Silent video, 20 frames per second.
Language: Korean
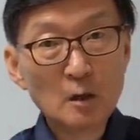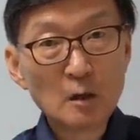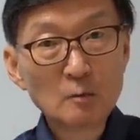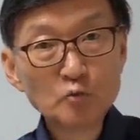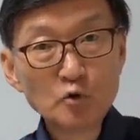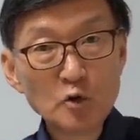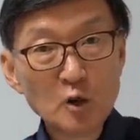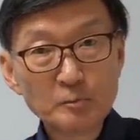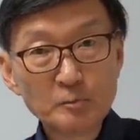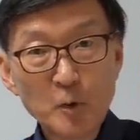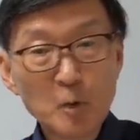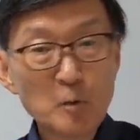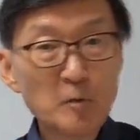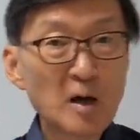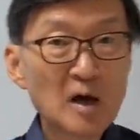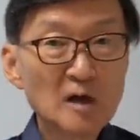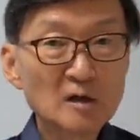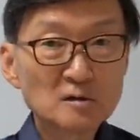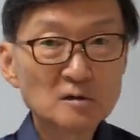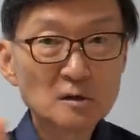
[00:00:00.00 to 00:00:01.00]
무역보호
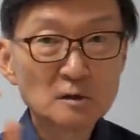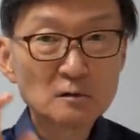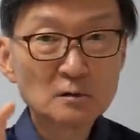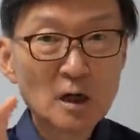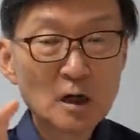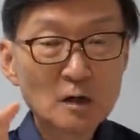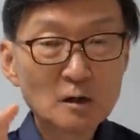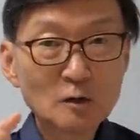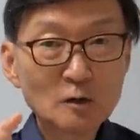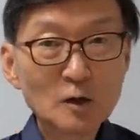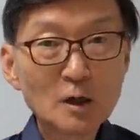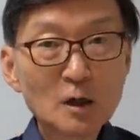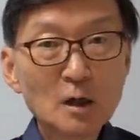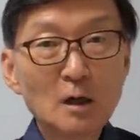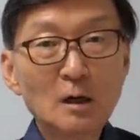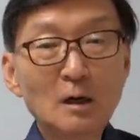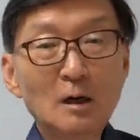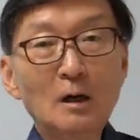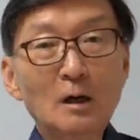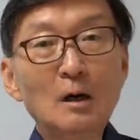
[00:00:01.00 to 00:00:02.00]
하겠어 딱
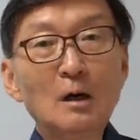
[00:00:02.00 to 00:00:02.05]
그러니까